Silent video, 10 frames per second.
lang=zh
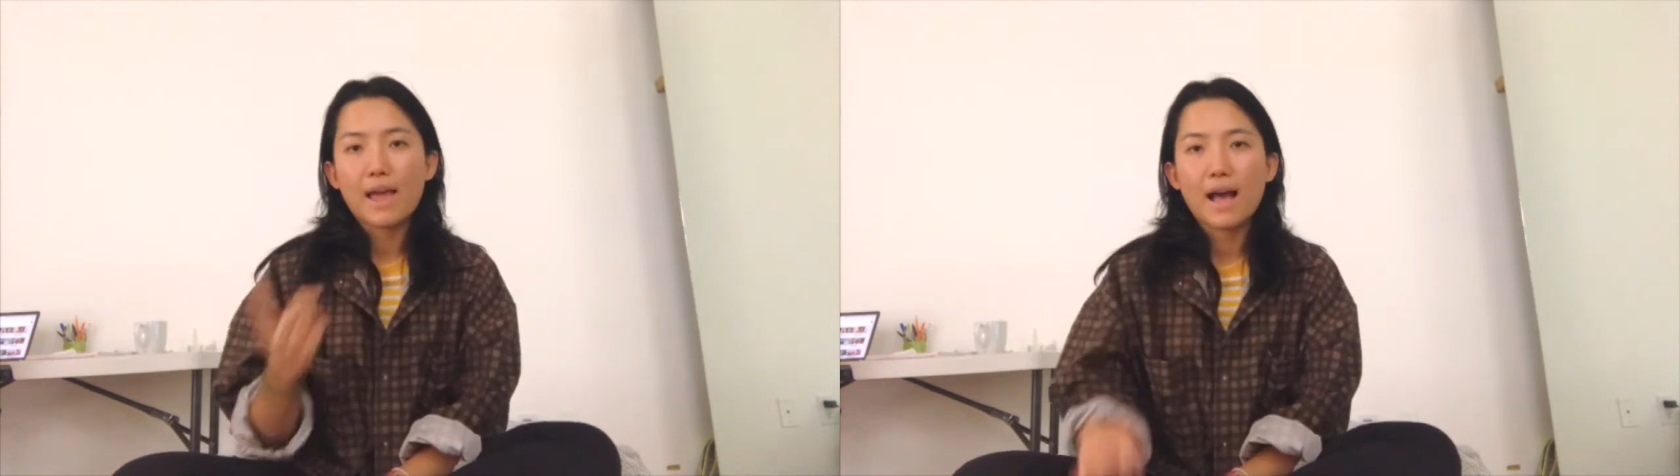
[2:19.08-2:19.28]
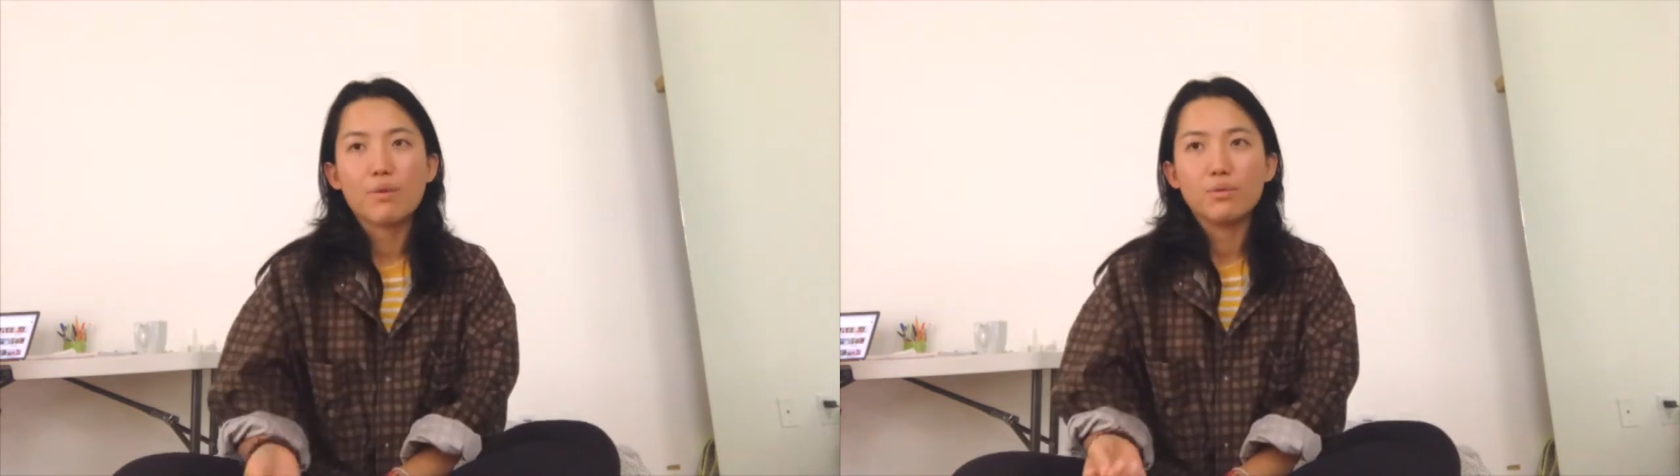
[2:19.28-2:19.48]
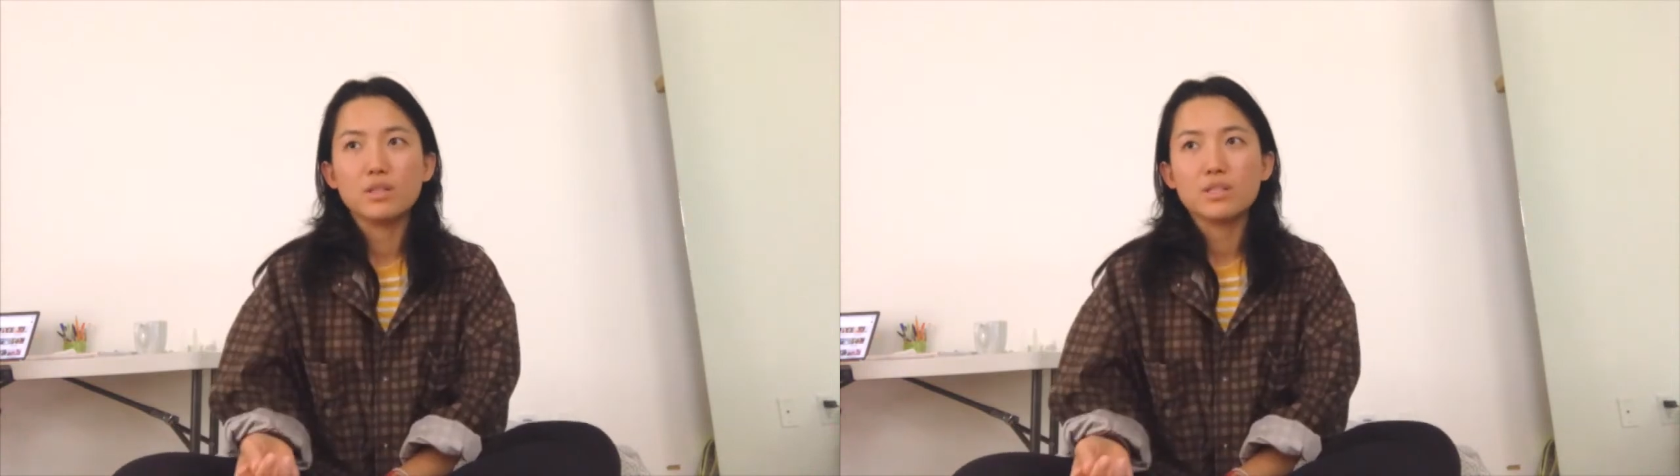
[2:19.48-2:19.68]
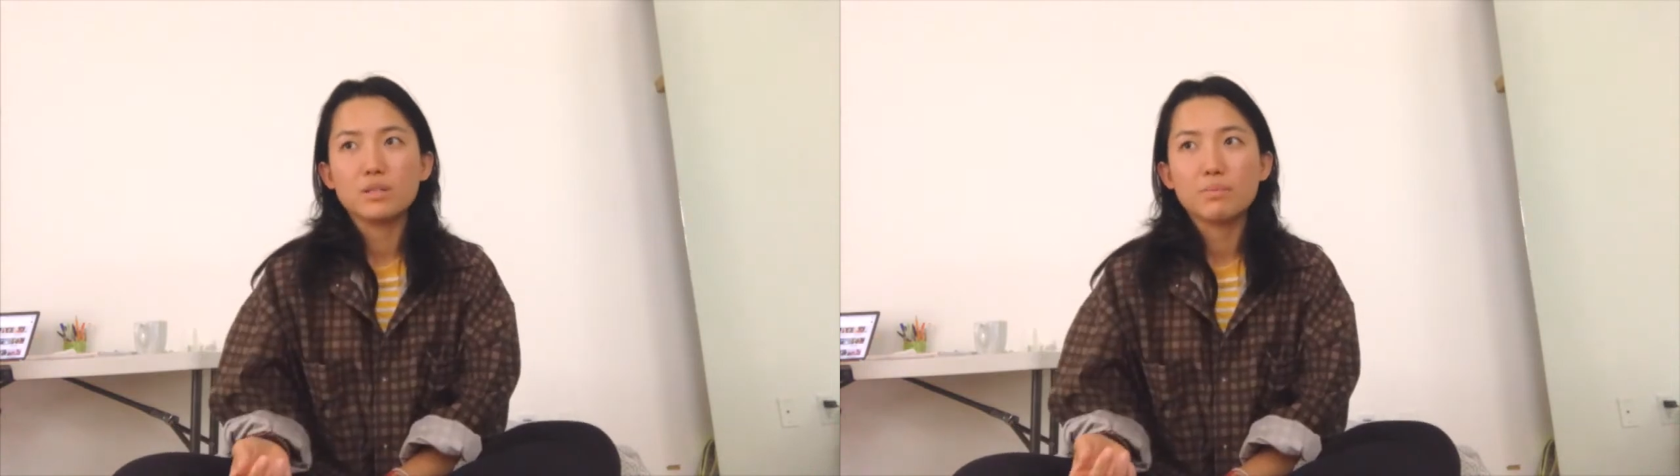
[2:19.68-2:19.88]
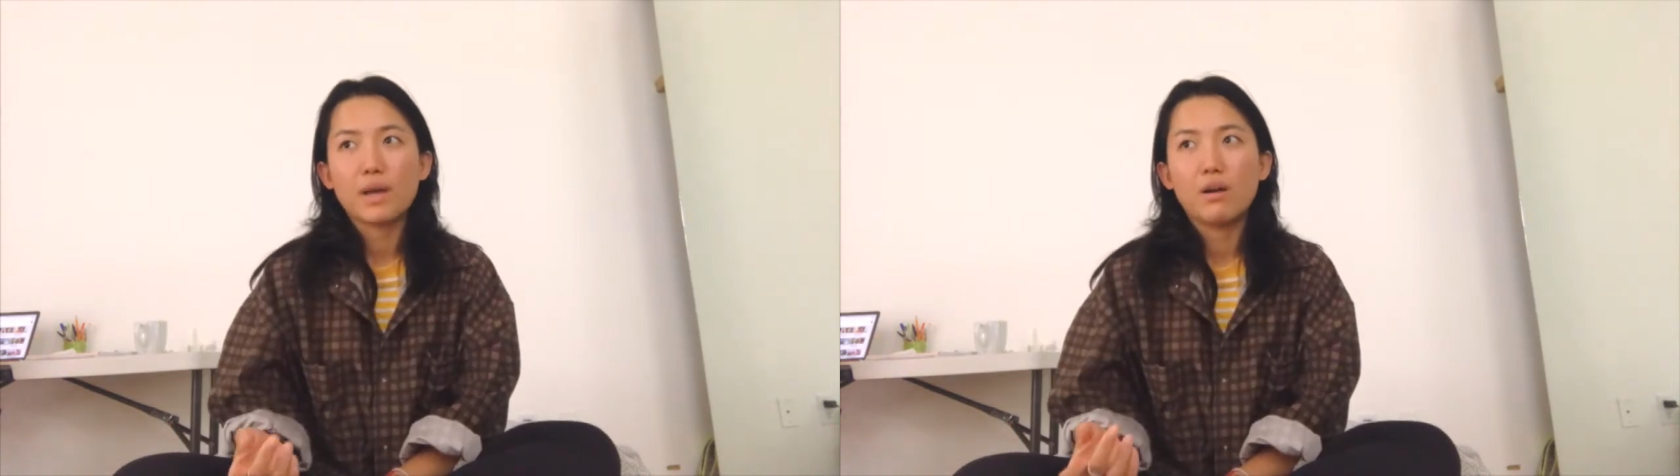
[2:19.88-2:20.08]
韩国的
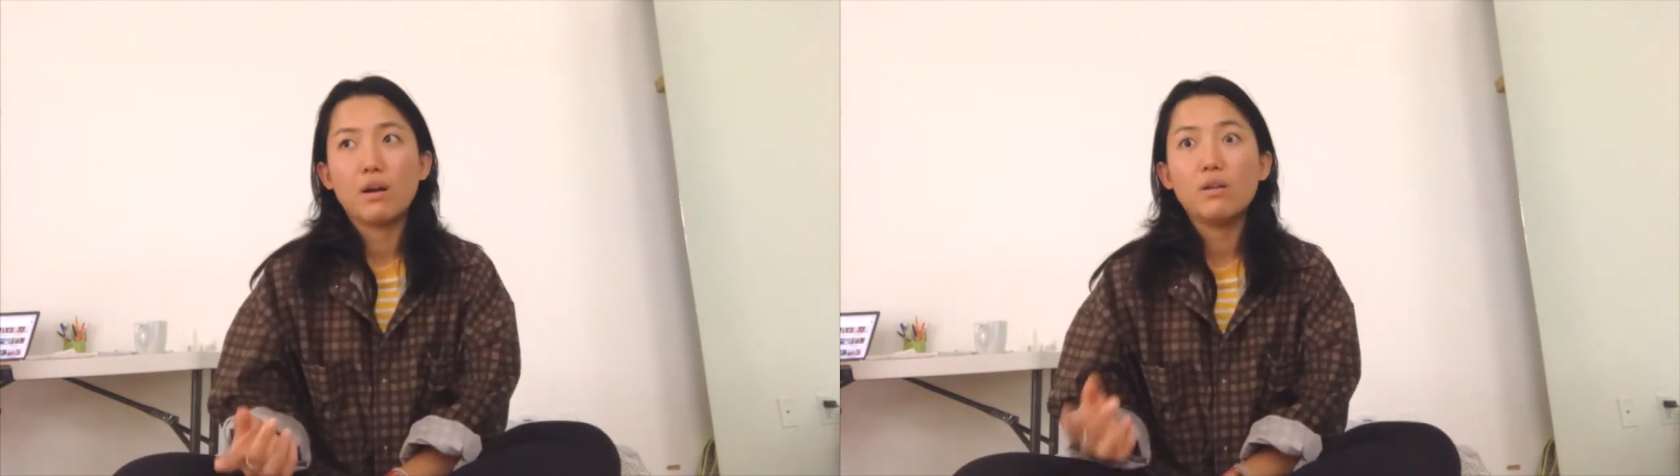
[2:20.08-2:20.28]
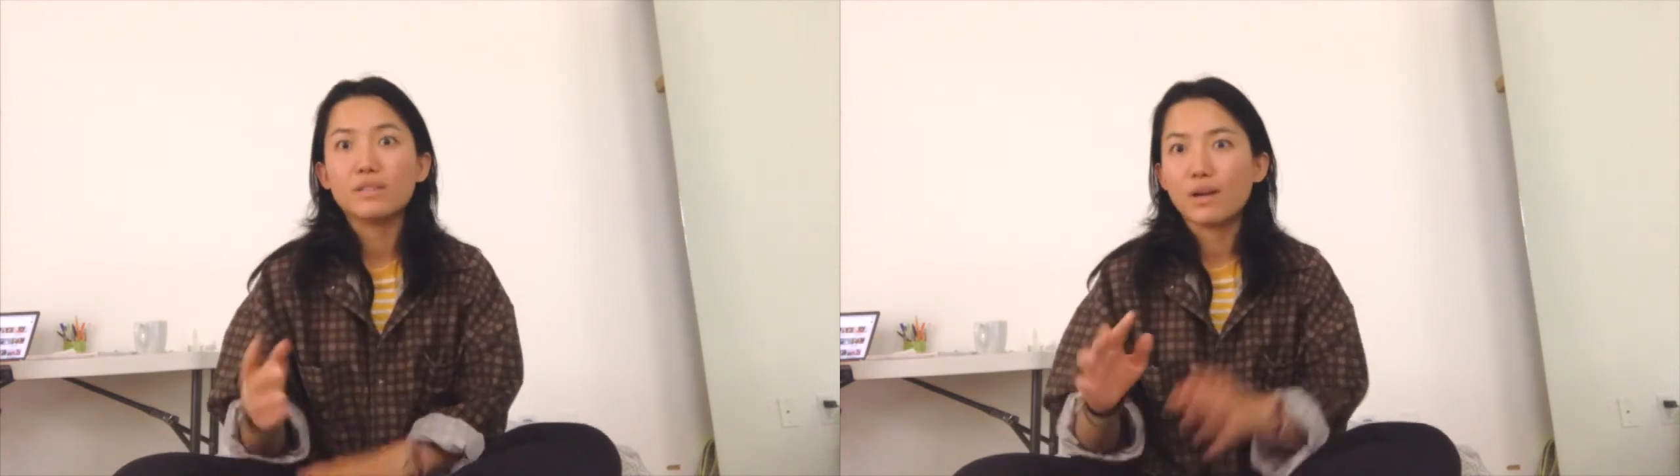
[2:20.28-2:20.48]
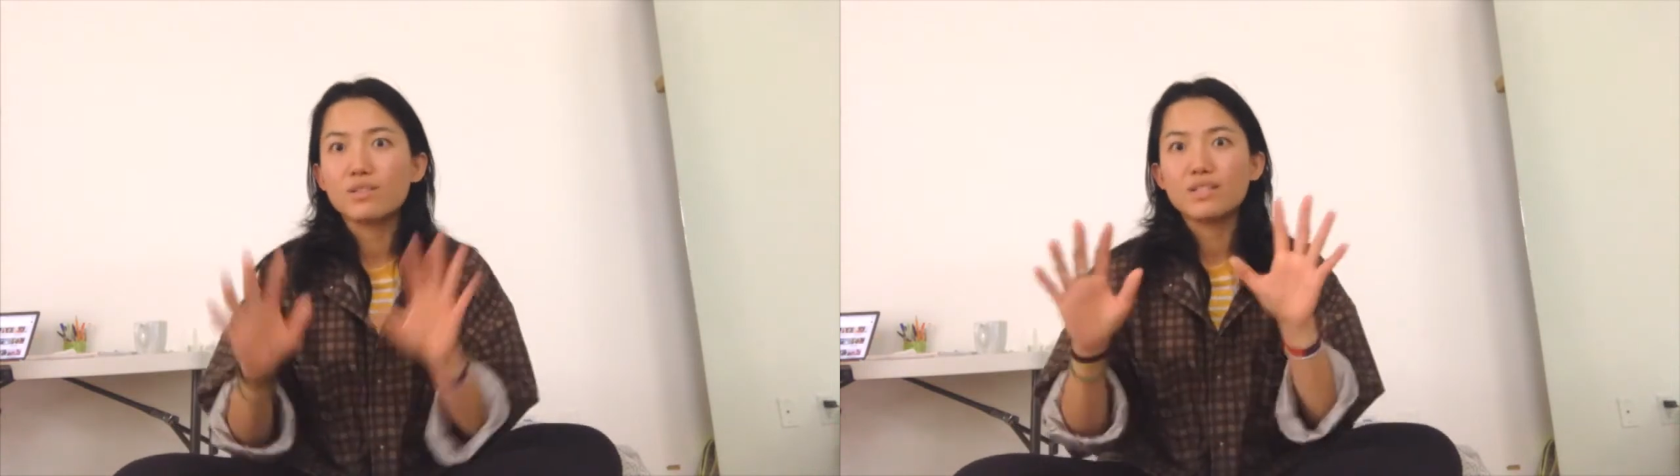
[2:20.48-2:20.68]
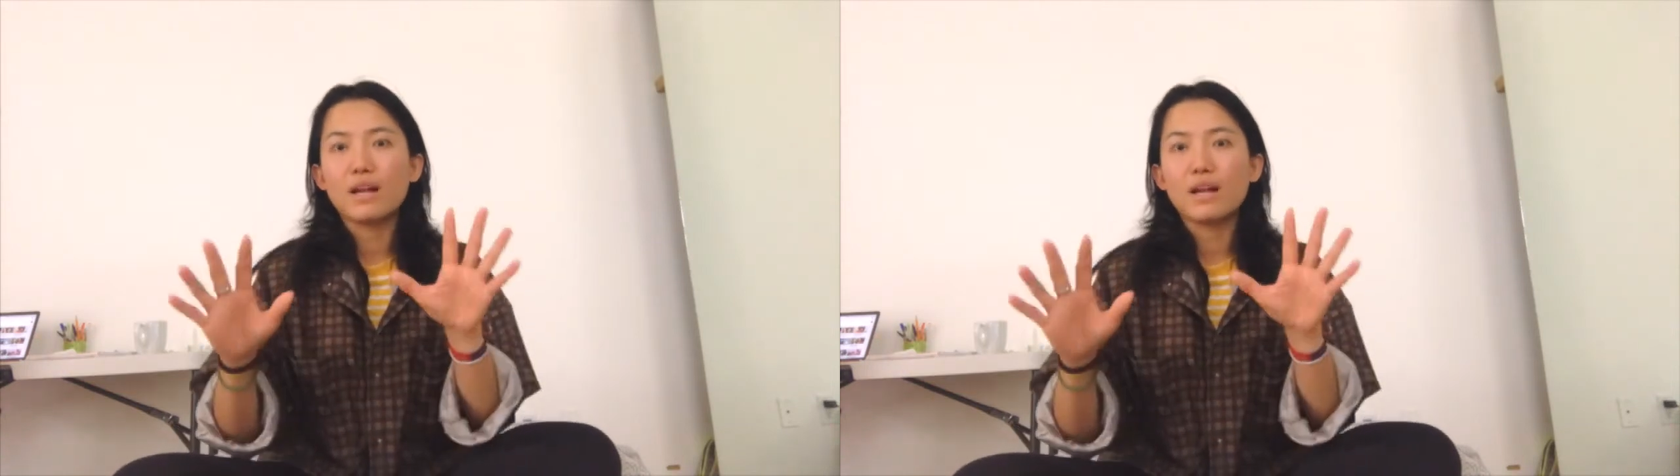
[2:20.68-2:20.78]
机票，然后你要知